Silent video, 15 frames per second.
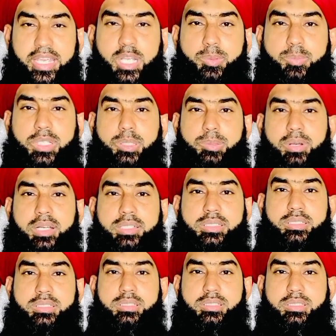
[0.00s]
एक मरतबा
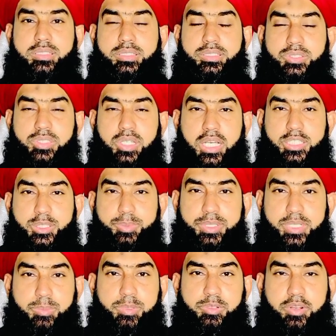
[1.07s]
हज़रत साद
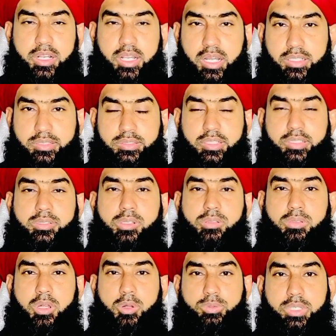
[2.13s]
बिन अबी वकास सरदी
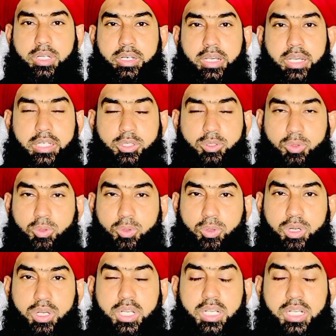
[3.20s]
अल्लाह
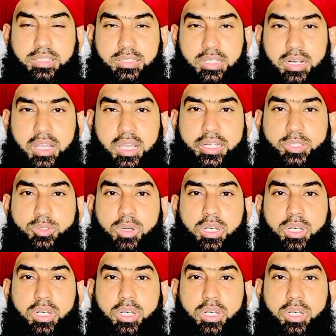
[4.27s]
सरकार